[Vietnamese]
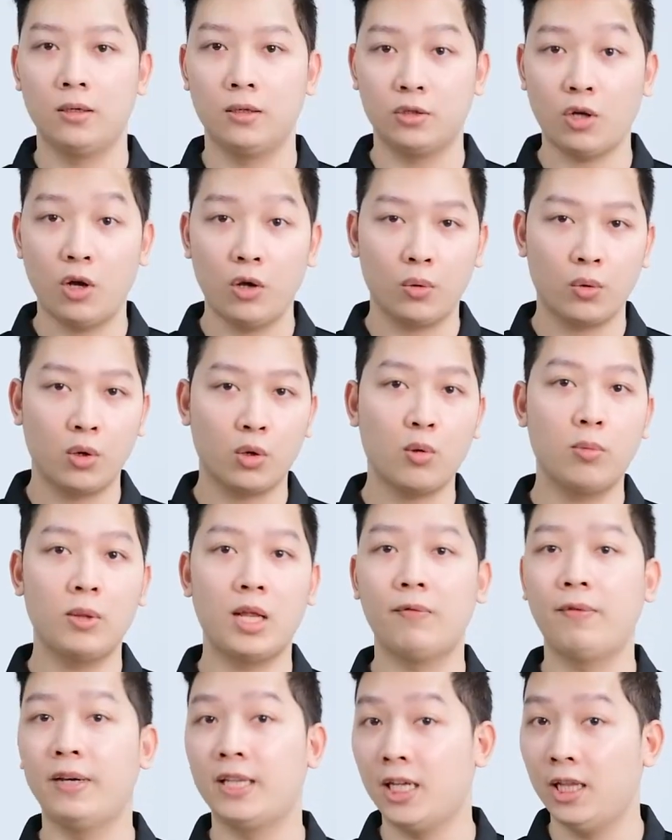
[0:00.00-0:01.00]
Rồi, cuối cùng
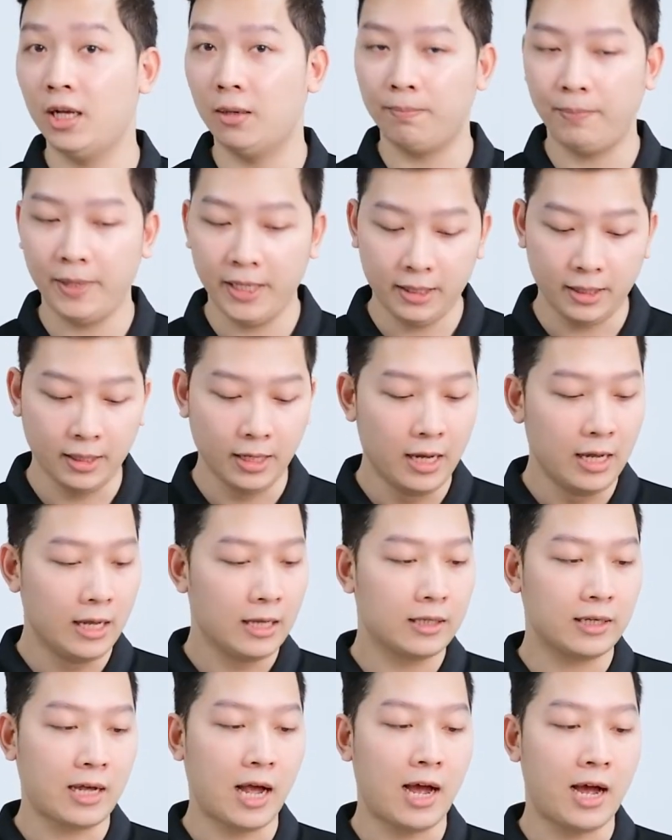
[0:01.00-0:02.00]
là về thời lượng pin.
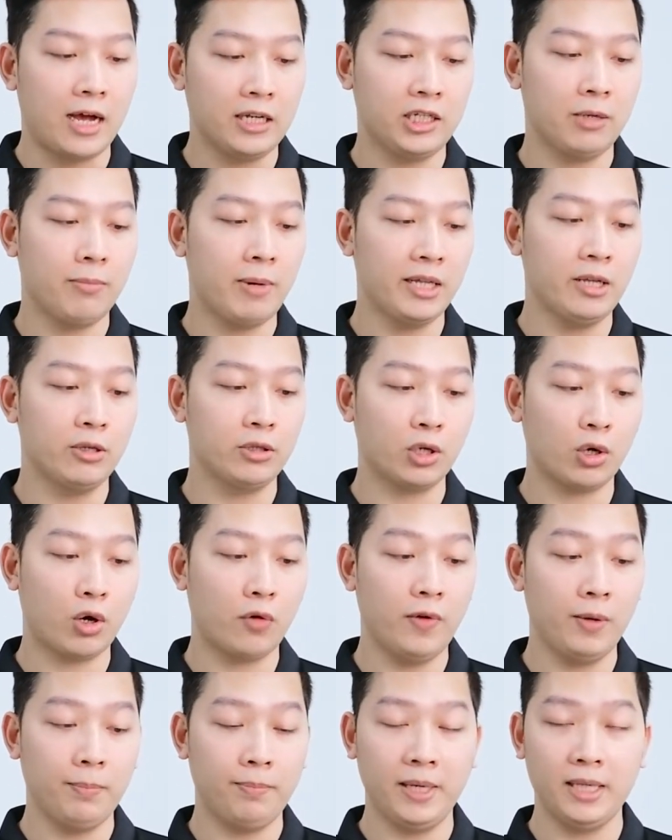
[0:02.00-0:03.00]
Cả hai chiếc máy đều sẽ có
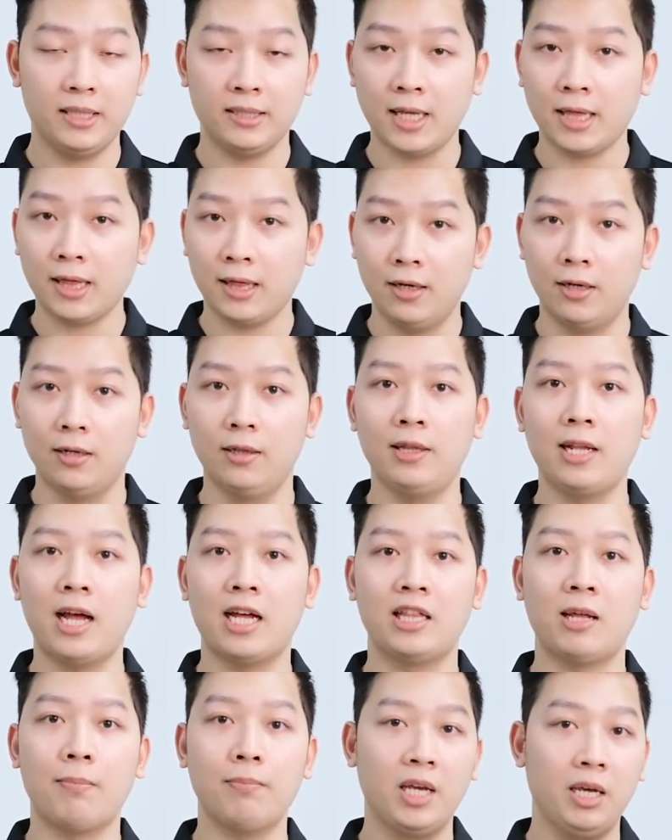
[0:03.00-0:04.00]
viên pin rất lớn là
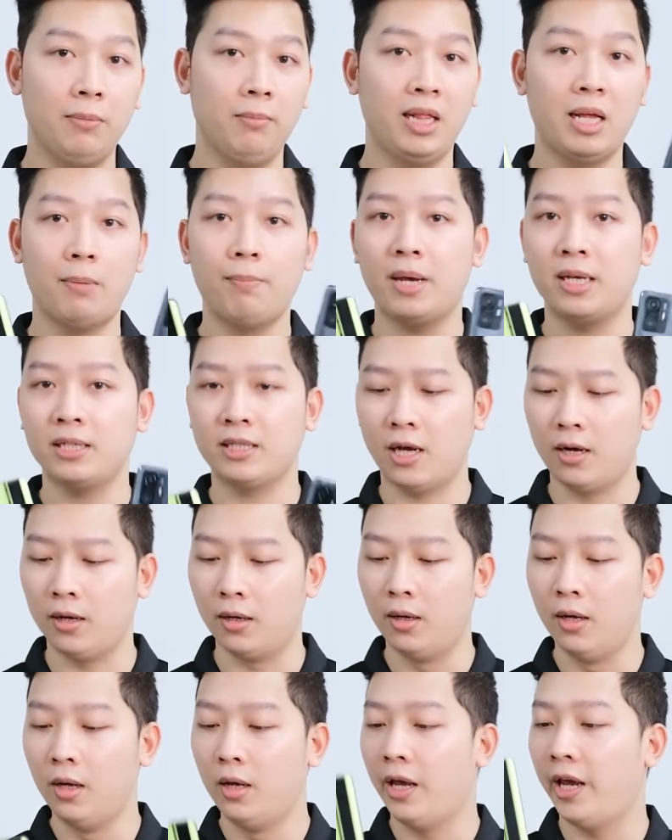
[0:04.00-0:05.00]
5.000 mAh.
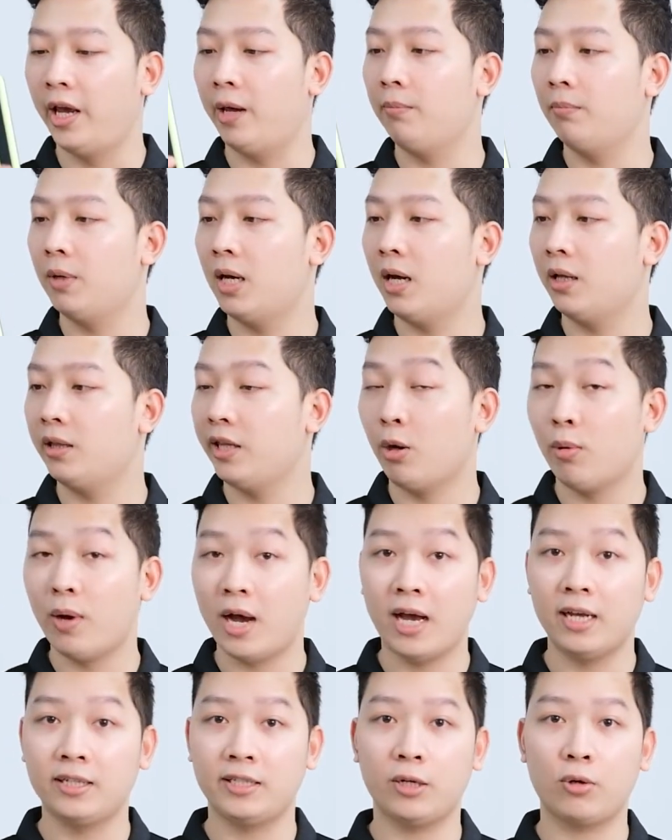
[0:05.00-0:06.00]
Em à, Neo
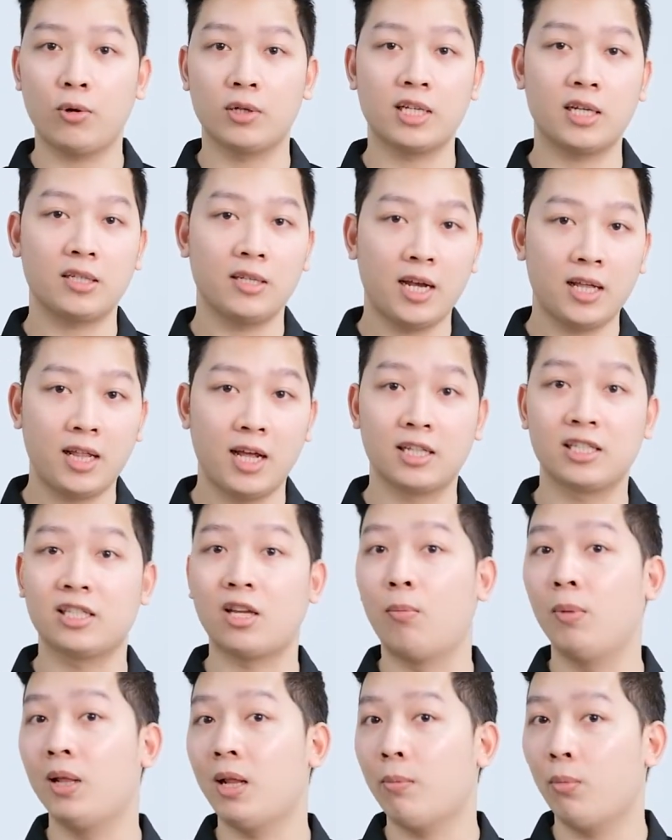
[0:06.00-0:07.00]
2 sẽ có sạc nhanh là
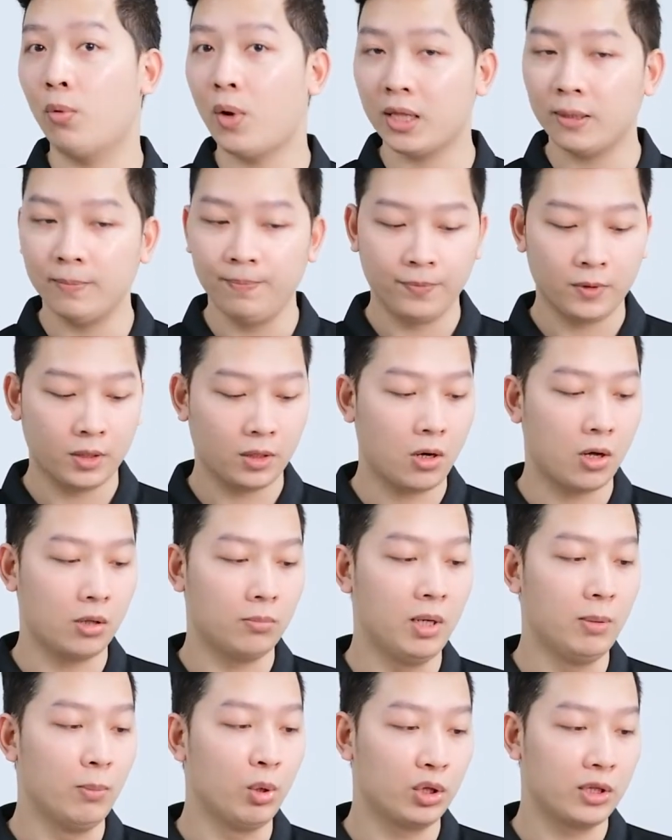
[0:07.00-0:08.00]
65W, còn
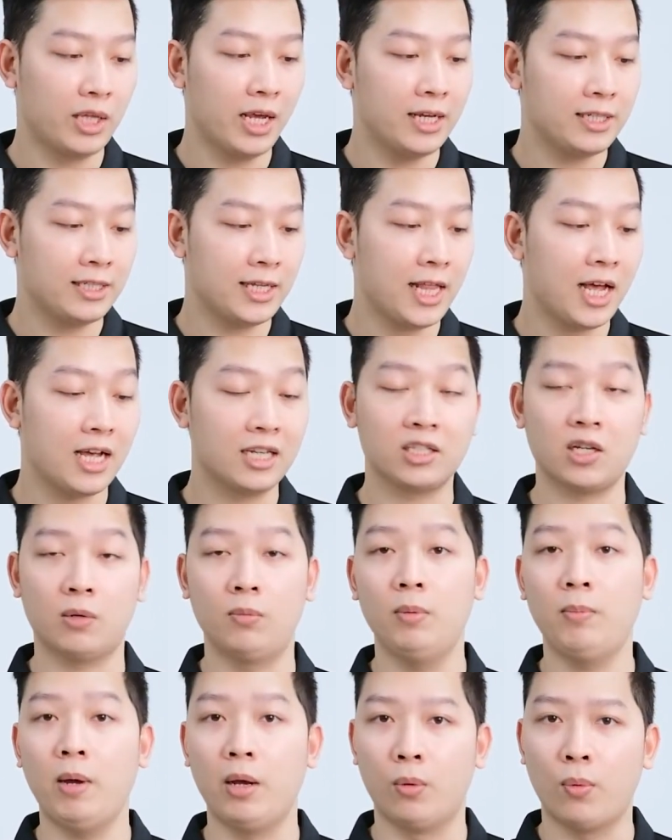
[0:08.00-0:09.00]
11T sẽ là
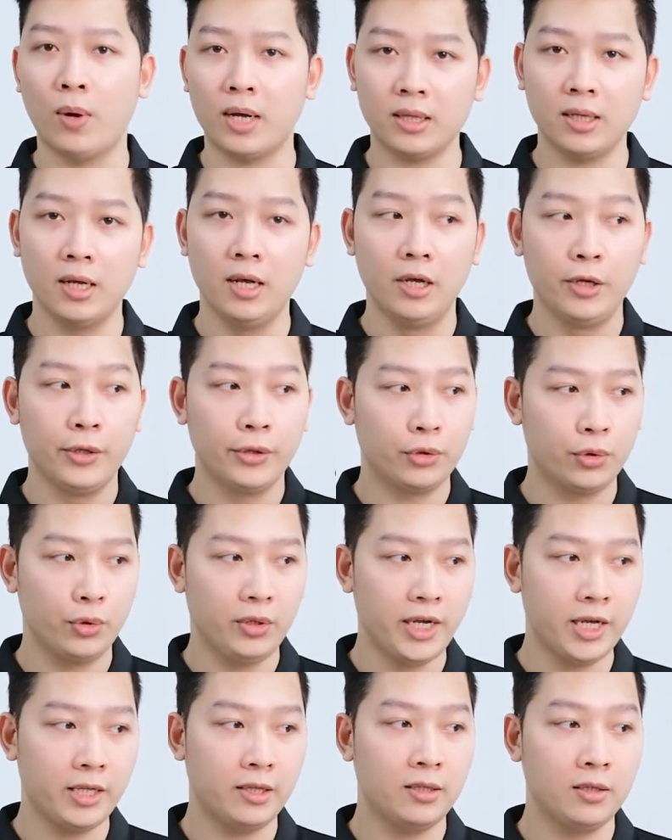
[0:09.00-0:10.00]
67W. Tuy
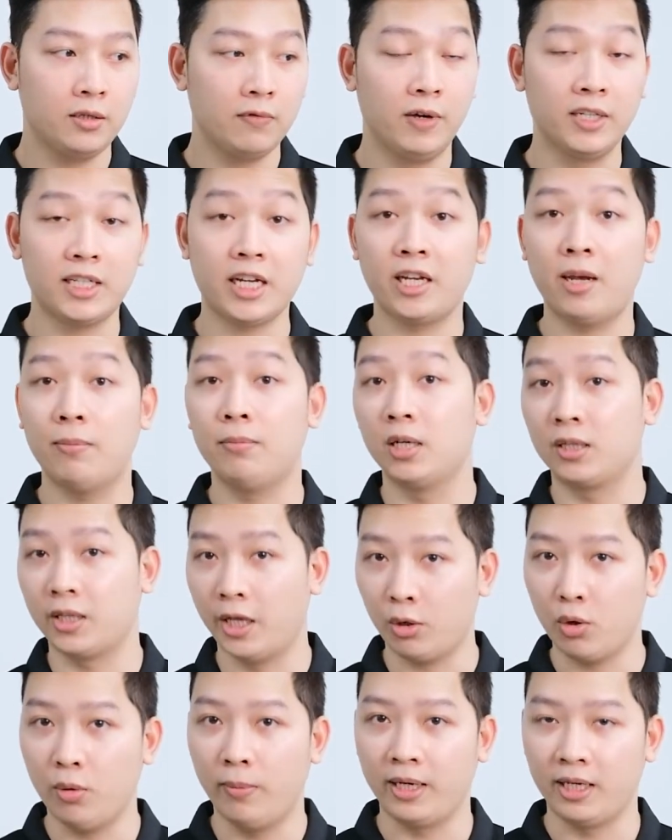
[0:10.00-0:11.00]
nhiên, với trải nghiệm thực
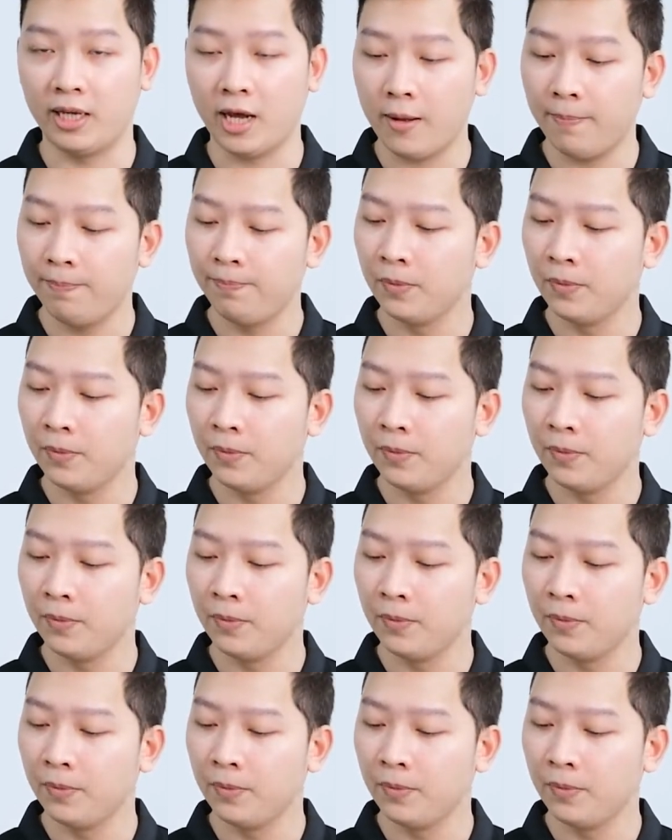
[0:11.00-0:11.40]
tế của mình nhá,